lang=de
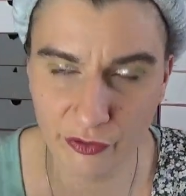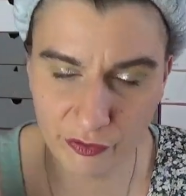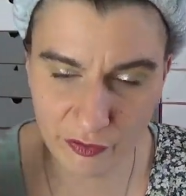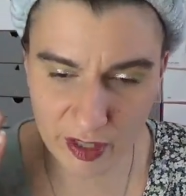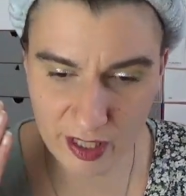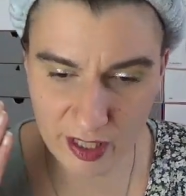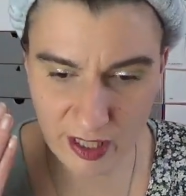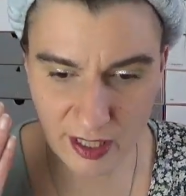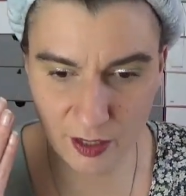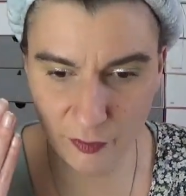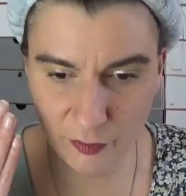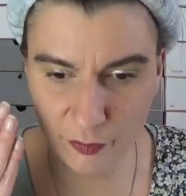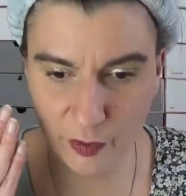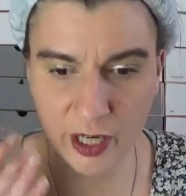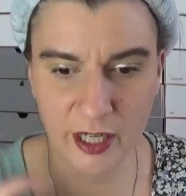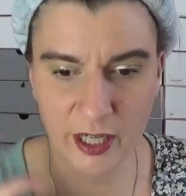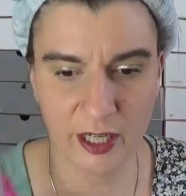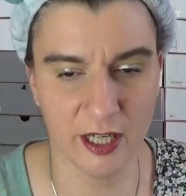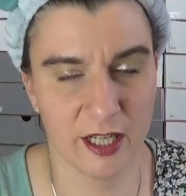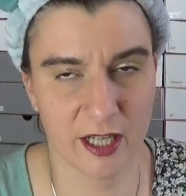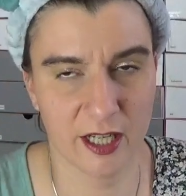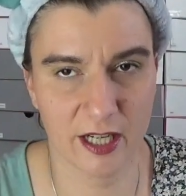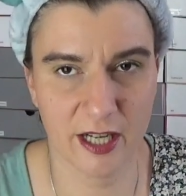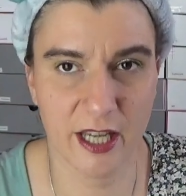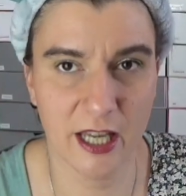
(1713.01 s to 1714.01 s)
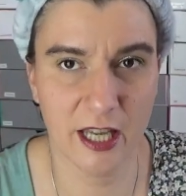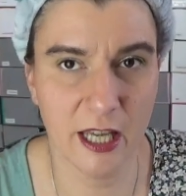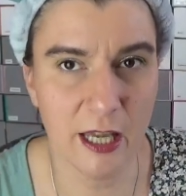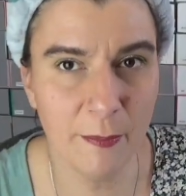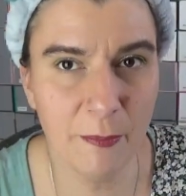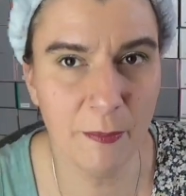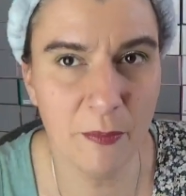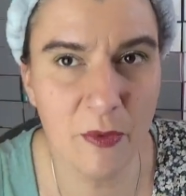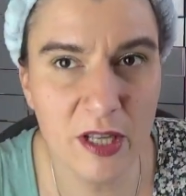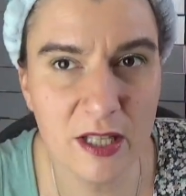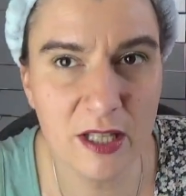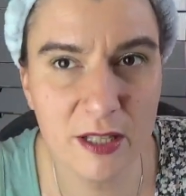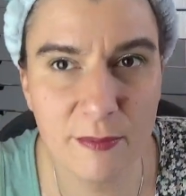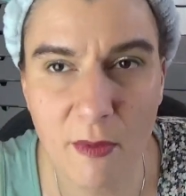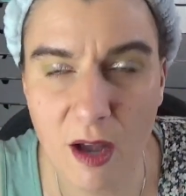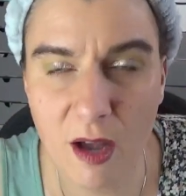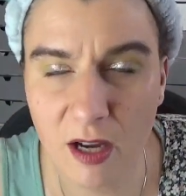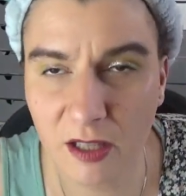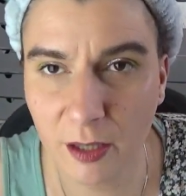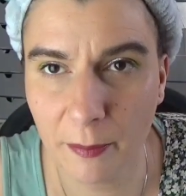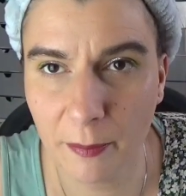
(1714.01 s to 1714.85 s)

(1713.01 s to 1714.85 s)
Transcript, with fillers: was sie für ein Ergebnis macht,